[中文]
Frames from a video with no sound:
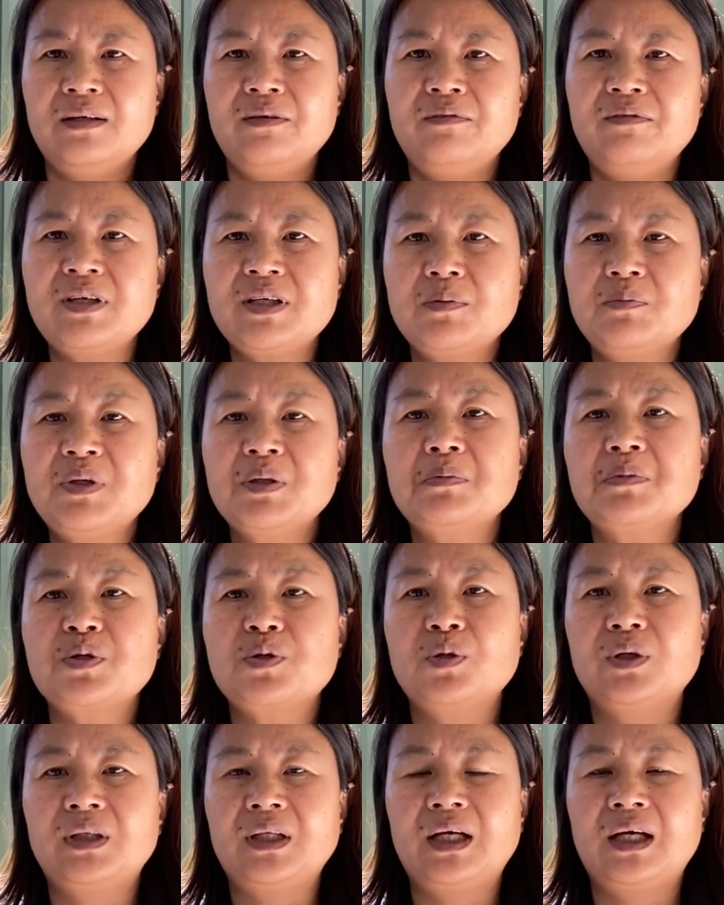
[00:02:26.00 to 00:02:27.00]
为什么这么
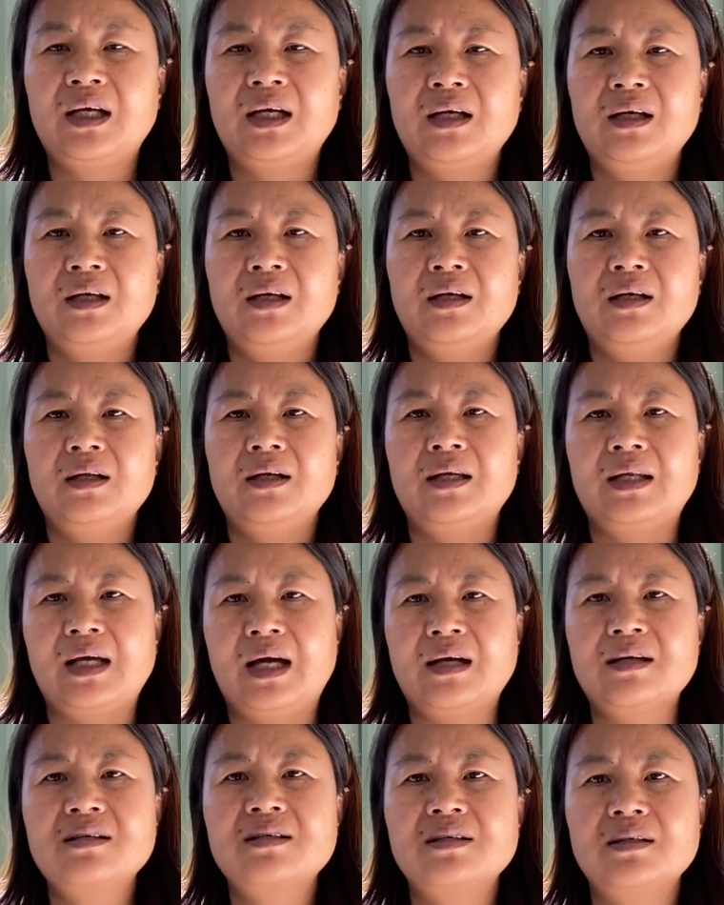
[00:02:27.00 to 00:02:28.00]
说呢？
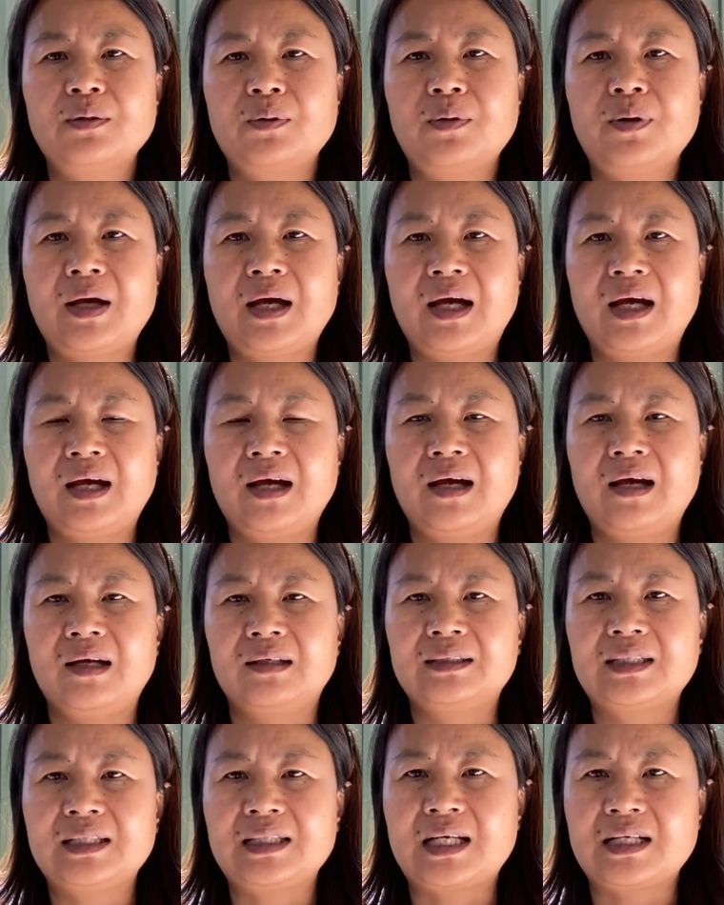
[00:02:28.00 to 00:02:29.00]
粮食的话哈，
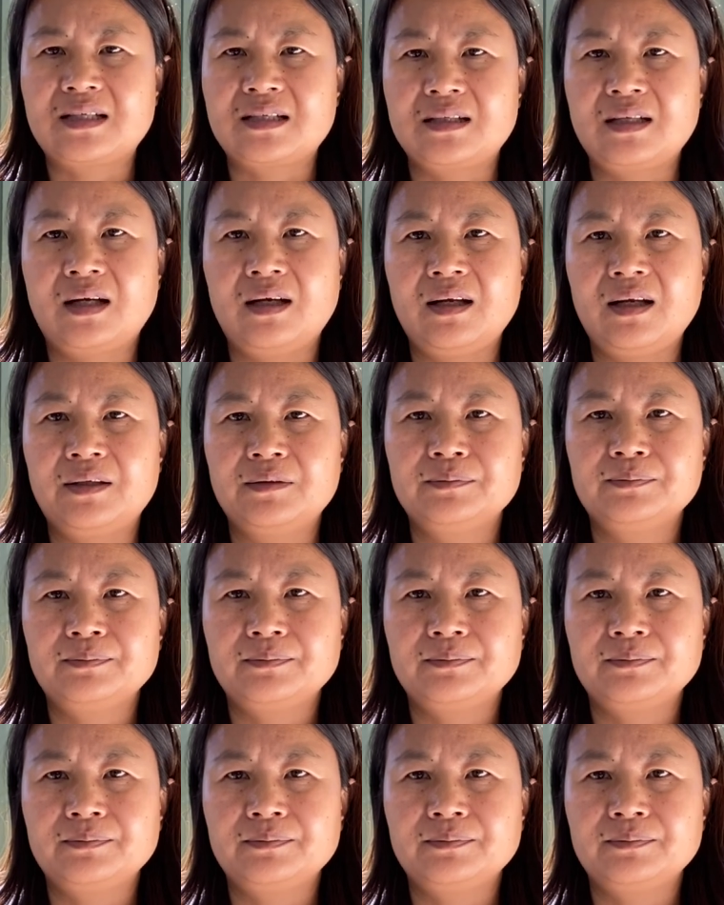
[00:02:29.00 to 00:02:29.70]
大家知道了，